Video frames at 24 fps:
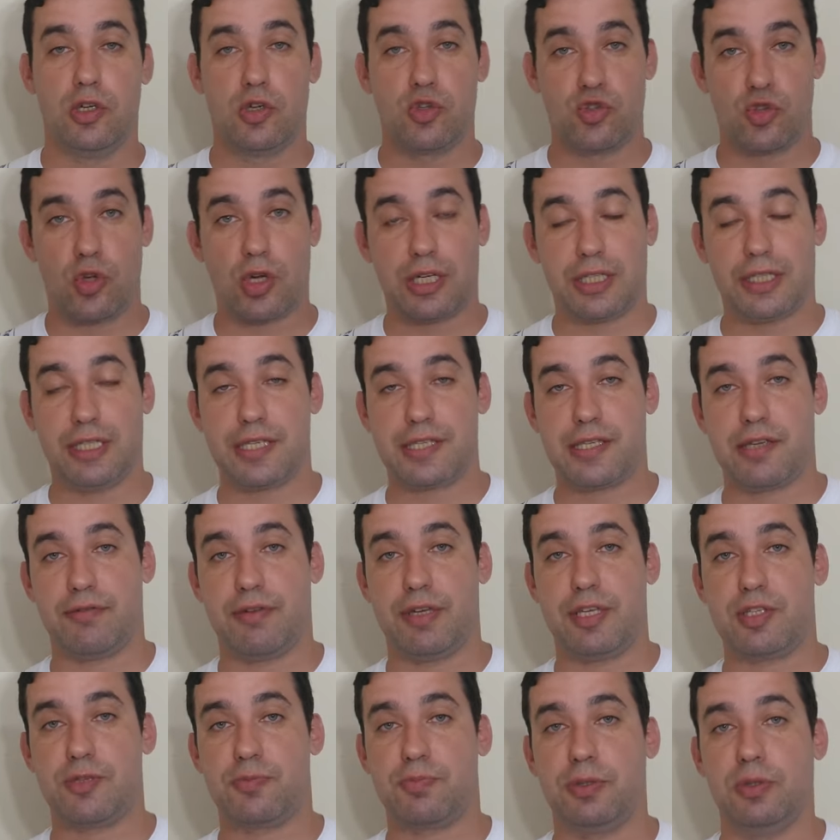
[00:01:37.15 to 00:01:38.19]
só que dessa
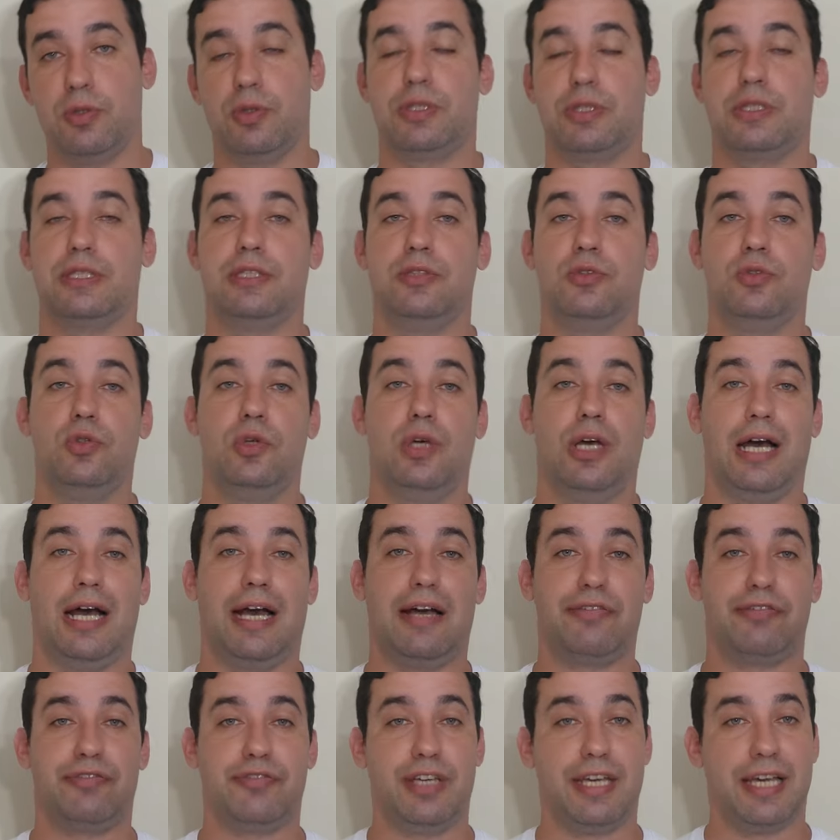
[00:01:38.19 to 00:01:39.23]
vez pilotando
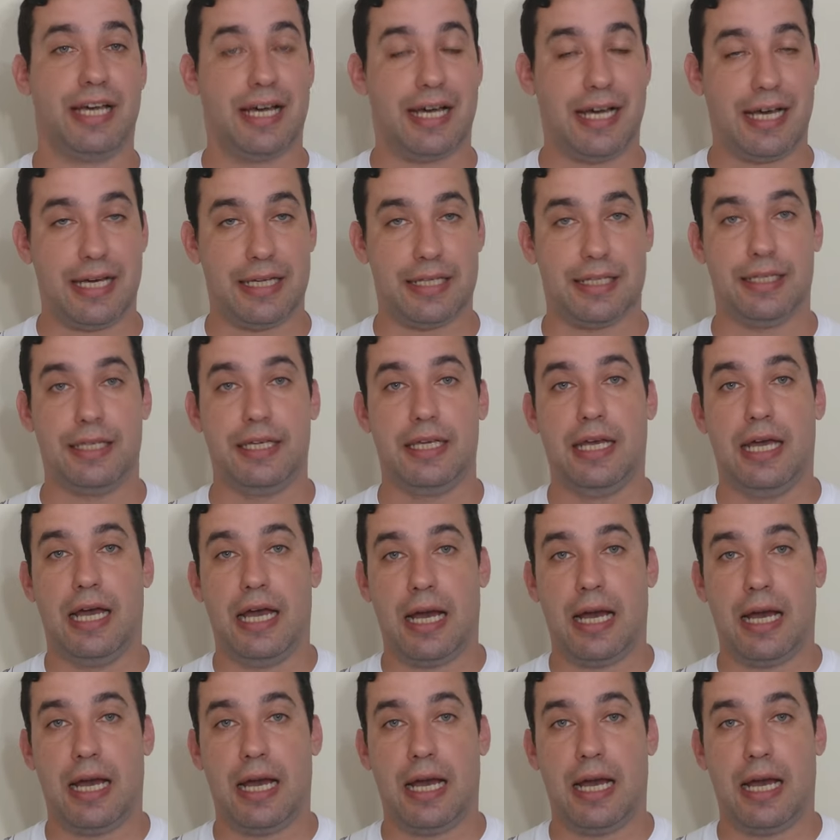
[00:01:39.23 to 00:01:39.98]
a Ferrari.